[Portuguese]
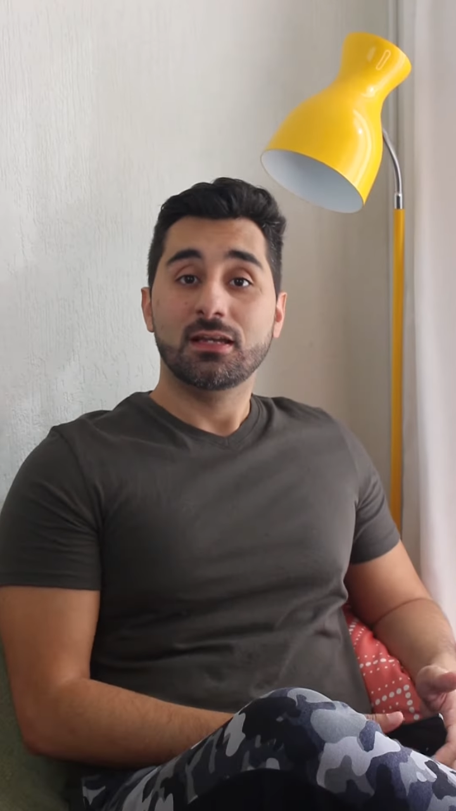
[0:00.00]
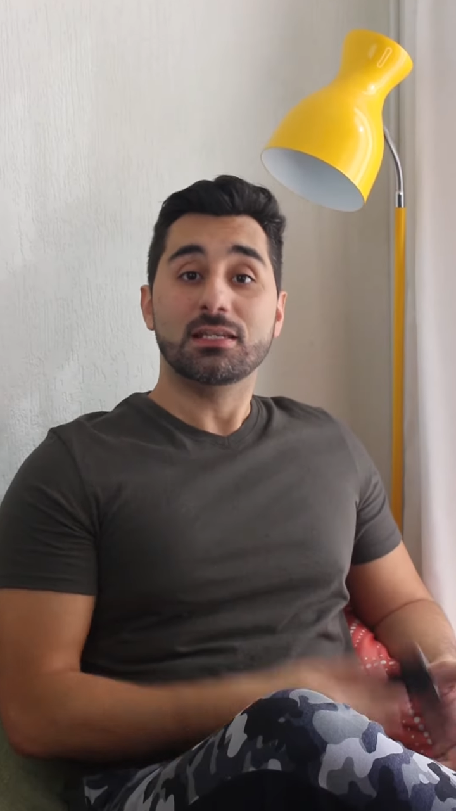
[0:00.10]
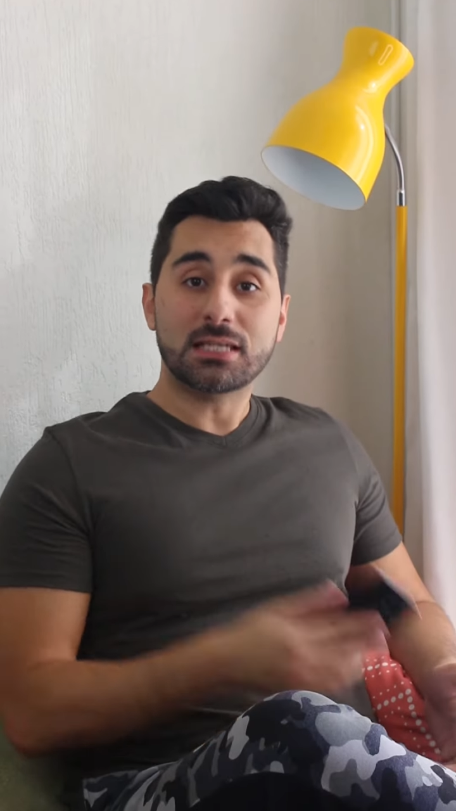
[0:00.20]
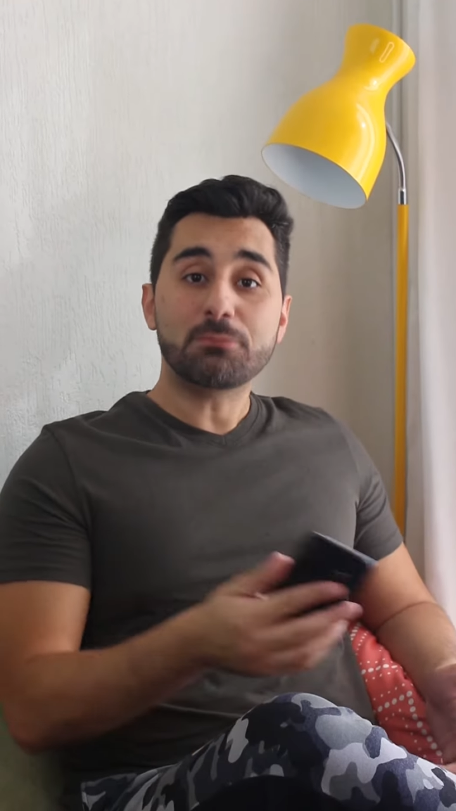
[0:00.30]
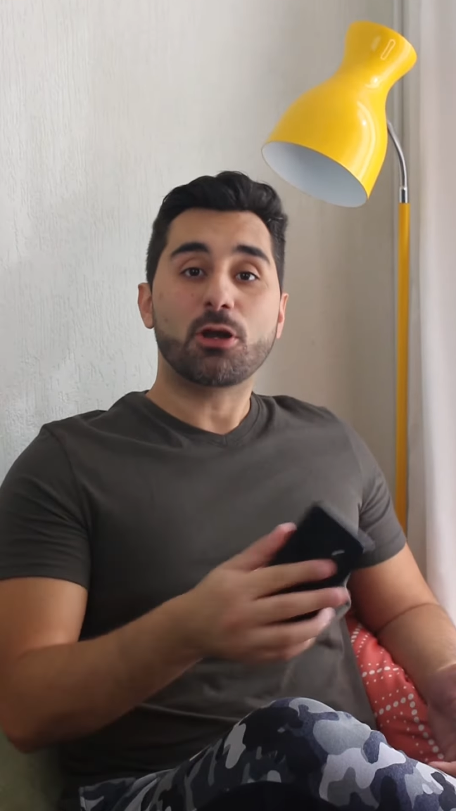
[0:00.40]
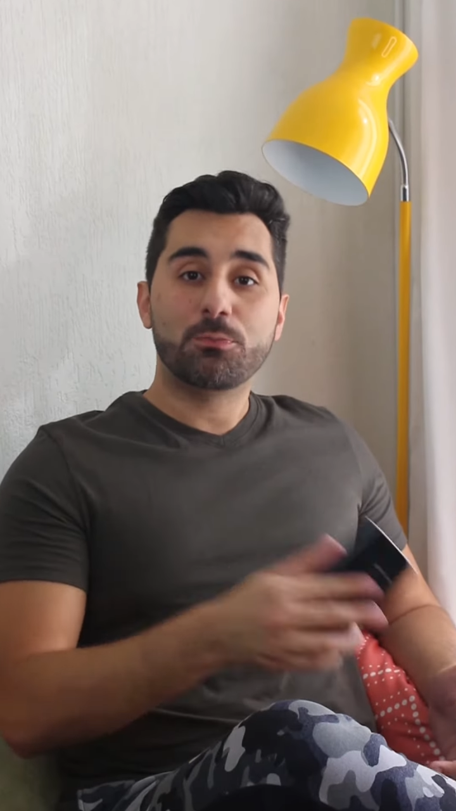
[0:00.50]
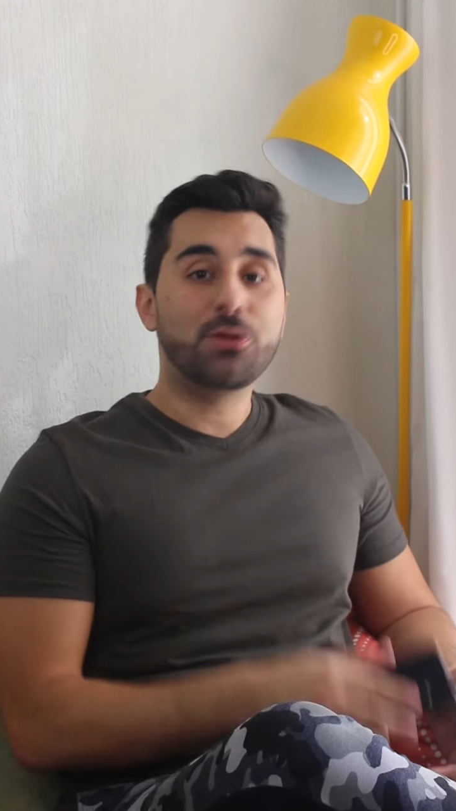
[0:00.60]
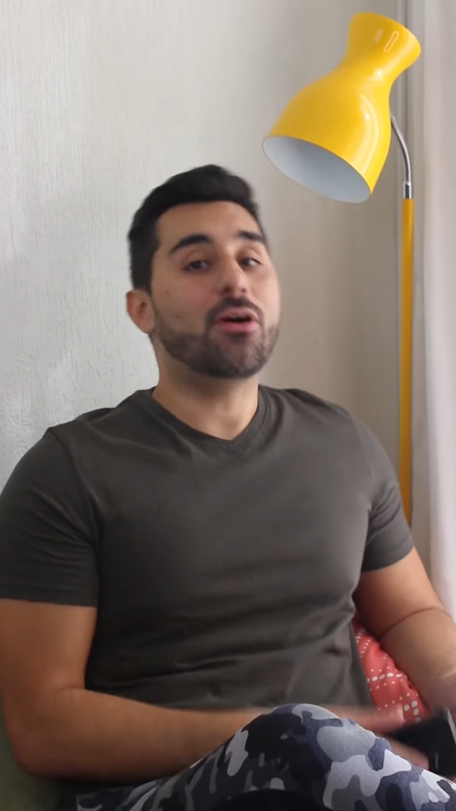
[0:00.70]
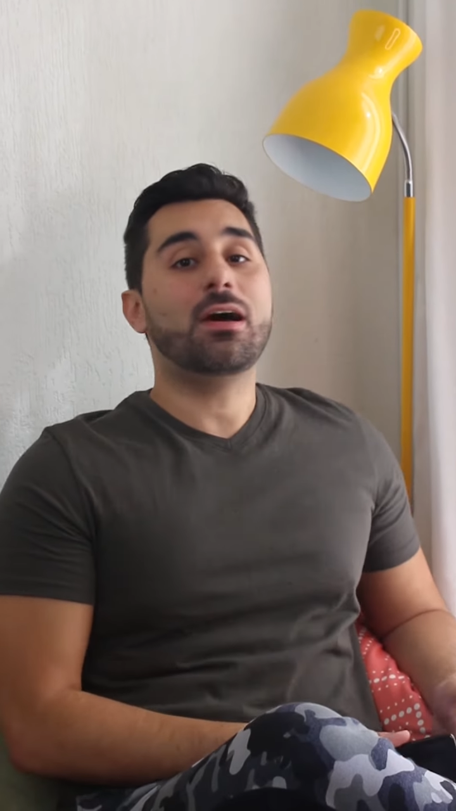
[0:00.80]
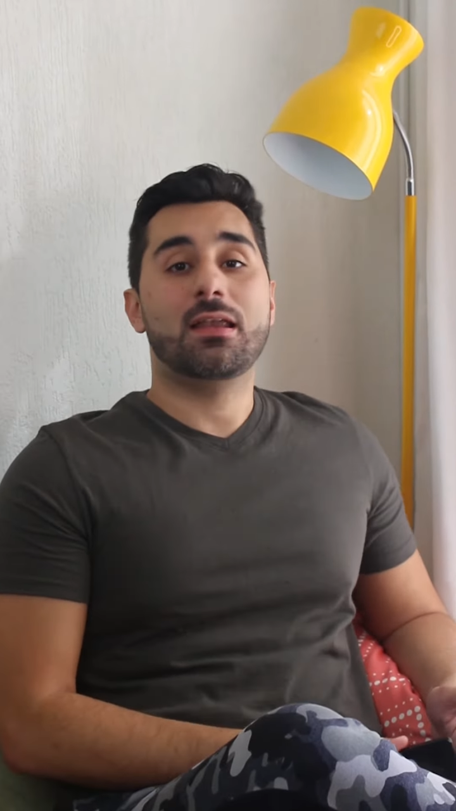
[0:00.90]
E sabe o que é o
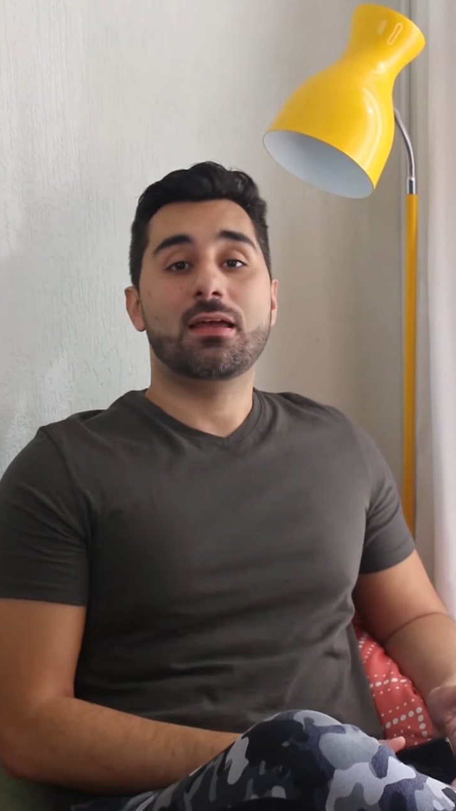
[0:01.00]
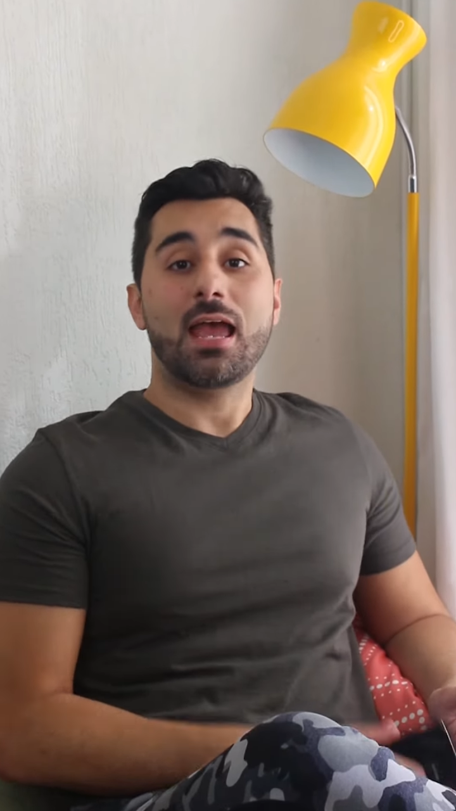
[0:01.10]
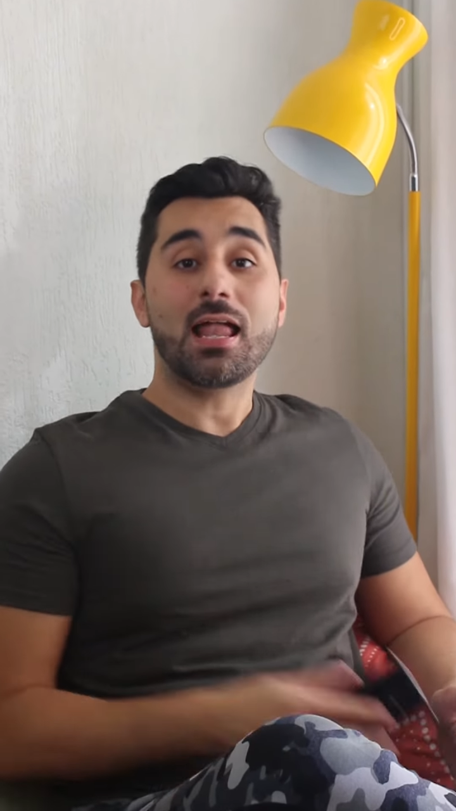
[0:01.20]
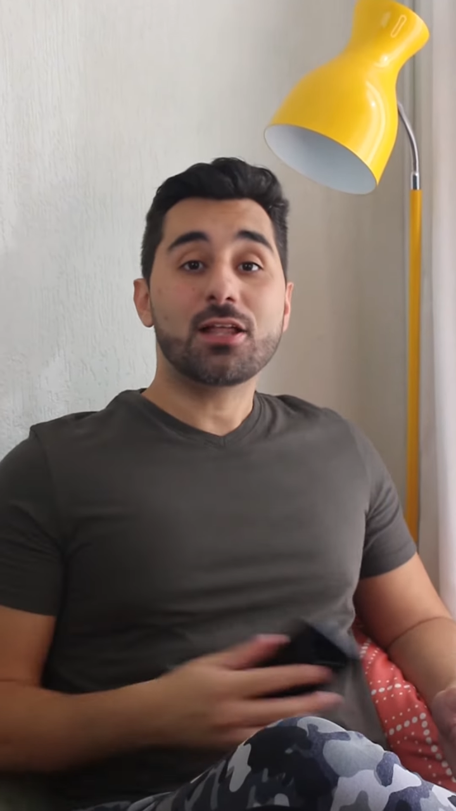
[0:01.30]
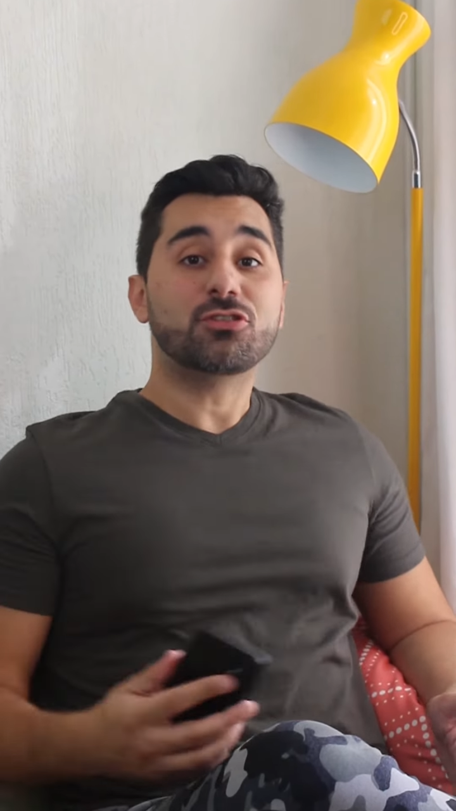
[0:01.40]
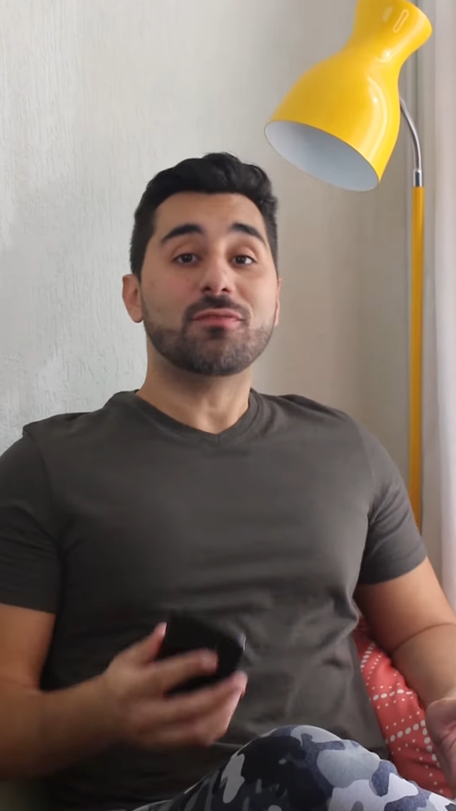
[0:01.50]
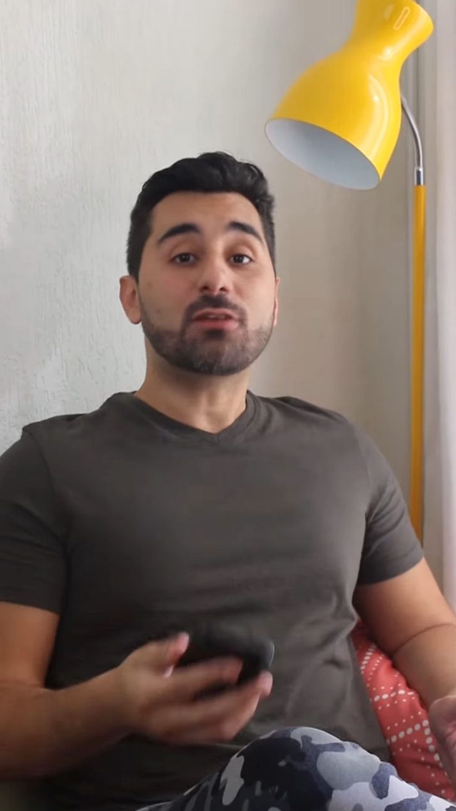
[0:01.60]
pior? Ela só